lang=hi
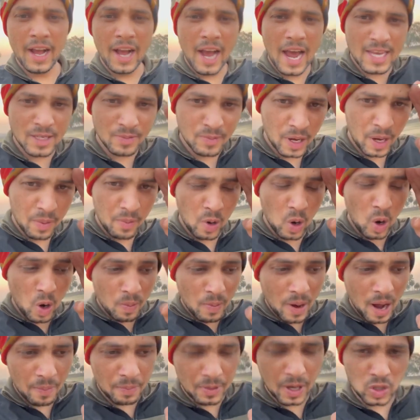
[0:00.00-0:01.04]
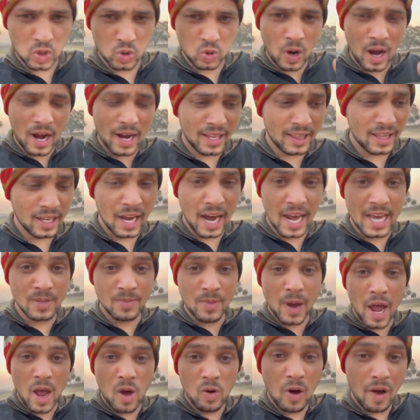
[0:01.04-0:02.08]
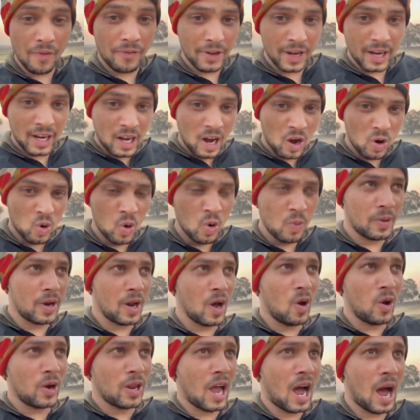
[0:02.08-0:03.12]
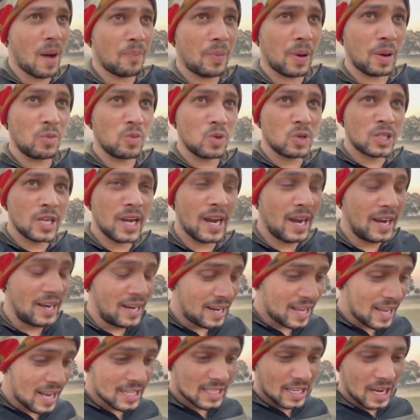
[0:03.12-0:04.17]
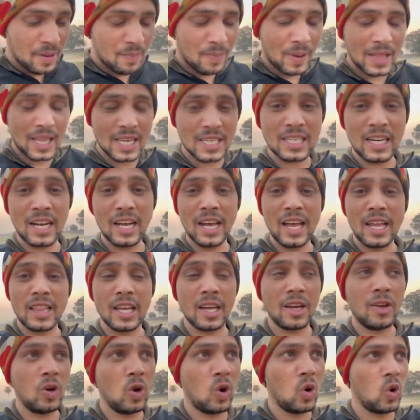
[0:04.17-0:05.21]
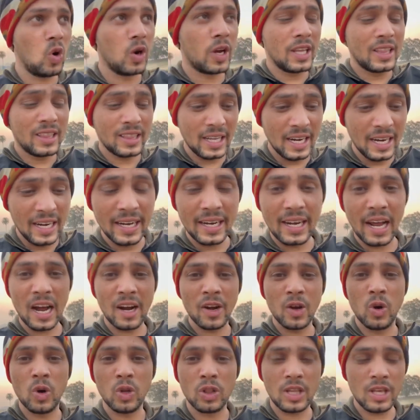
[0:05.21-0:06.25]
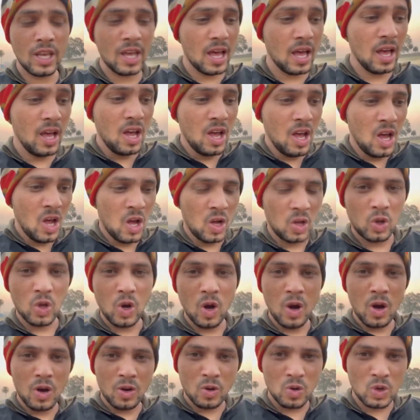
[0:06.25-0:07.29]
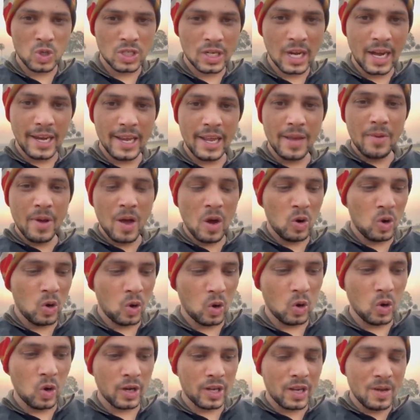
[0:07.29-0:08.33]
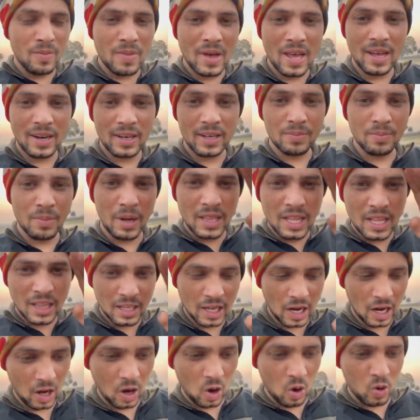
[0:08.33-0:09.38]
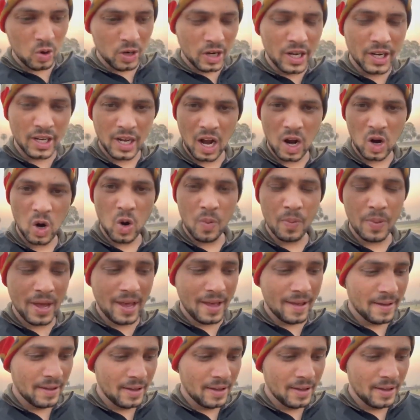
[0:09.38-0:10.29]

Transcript: गाइज मेरे ब्लॉग में आपका स्वागत है गाइज मैं आया हूँ अफ्रीका घूमने और यहाँ पर मुझे इंडिया से ही पता चल गया था कि लोगों की तीन टांगे होती हैं तो कुछ गरीब हैं उन लोगों की मैं मदद कर रहा हूँ उनकी टांगों पे